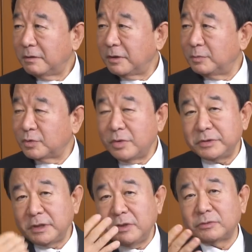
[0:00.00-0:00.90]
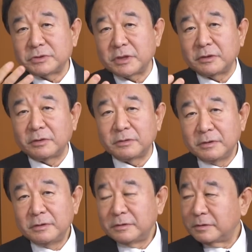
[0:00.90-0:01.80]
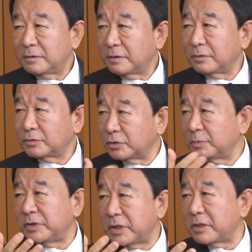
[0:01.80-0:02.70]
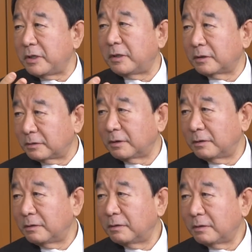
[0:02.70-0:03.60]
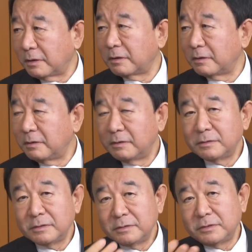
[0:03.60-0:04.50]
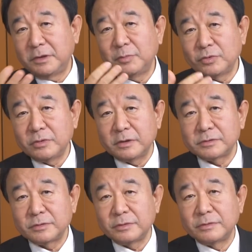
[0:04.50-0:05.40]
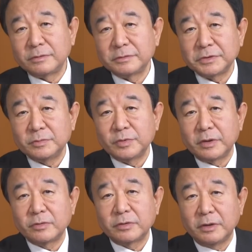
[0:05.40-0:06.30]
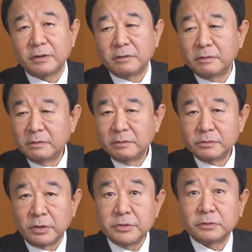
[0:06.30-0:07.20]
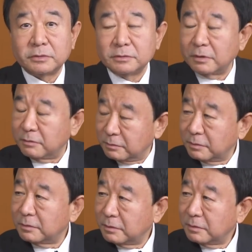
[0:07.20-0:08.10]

はい、向こうは逃げようとしたけどあのとても逃げきれなかった、はい、で僕がその原文英語で「何やってんだよ」